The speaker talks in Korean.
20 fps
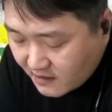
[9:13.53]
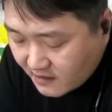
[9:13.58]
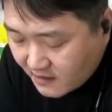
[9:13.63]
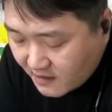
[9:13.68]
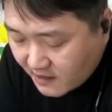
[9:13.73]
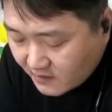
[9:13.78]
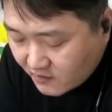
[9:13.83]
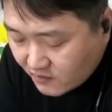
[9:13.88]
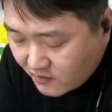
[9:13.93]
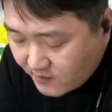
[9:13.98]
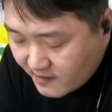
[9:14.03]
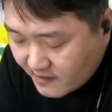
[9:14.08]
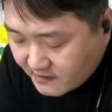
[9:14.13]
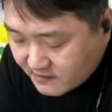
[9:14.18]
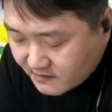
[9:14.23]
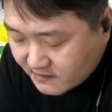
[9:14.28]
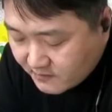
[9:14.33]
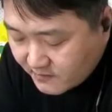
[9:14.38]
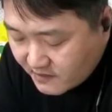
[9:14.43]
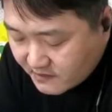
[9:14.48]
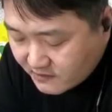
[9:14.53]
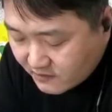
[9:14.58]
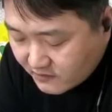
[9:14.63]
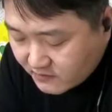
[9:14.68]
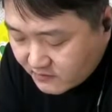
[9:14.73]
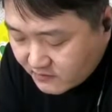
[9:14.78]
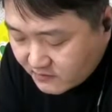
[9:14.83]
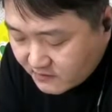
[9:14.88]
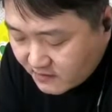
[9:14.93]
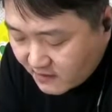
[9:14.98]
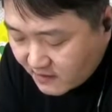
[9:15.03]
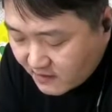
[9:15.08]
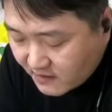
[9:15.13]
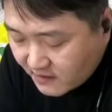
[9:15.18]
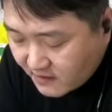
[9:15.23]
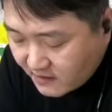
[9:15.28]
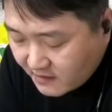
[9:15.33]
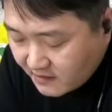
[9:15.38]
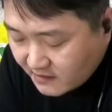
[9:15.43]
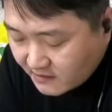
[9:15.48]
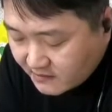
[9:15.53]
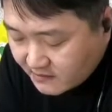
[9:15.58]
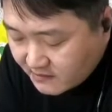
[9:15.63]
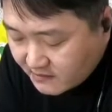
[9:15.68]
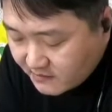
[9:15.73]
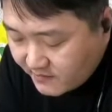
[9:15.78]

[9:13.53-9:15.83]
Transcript: 하고 말씀하셨는데 그